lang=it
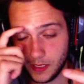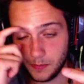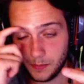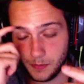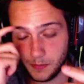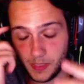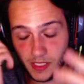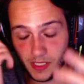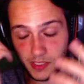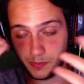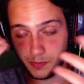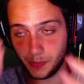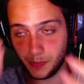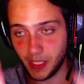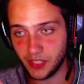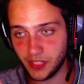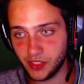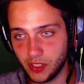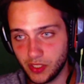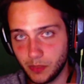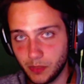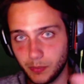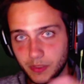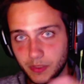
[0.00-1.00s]
Mi
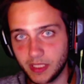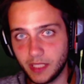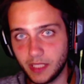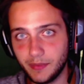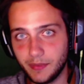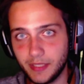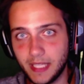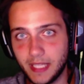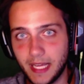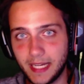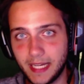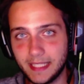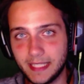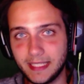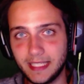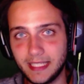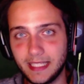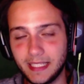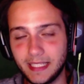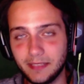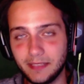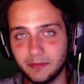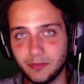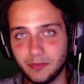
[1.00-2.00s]
dispiace non potervi dare
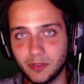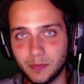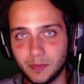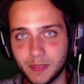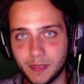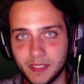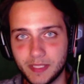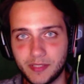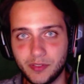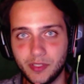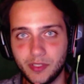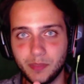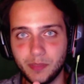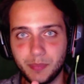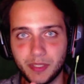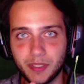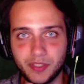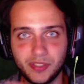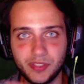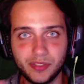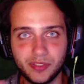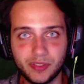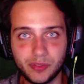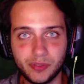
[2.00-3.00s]
delle informazioni
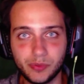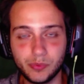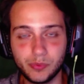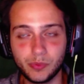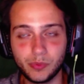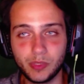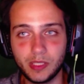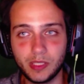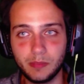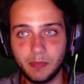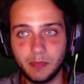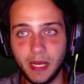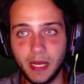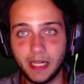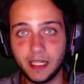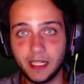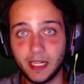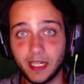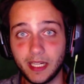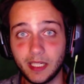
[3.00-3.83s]
precise su quel banner,